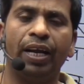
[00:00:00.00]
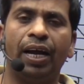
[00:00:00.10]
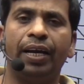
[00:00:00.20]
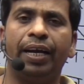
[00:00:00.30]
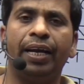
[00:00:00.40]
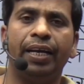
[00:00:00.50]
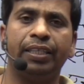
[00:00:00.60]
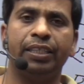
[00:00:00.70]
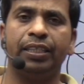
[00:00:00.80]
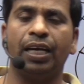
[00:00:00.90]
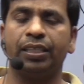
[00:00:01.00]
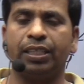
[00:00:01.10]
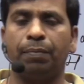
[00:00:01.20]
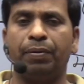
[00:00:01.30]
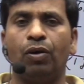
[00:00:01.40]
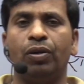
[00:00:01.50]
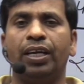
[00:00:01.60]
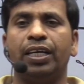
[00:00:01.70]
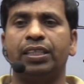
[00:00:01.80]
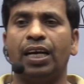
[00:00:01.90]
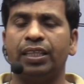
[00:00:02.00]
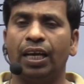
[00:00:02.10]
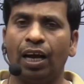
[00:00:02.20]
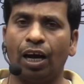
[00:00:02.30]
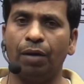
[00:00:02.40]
और यहाँ नए नए चीज का स्थापना होने के साथ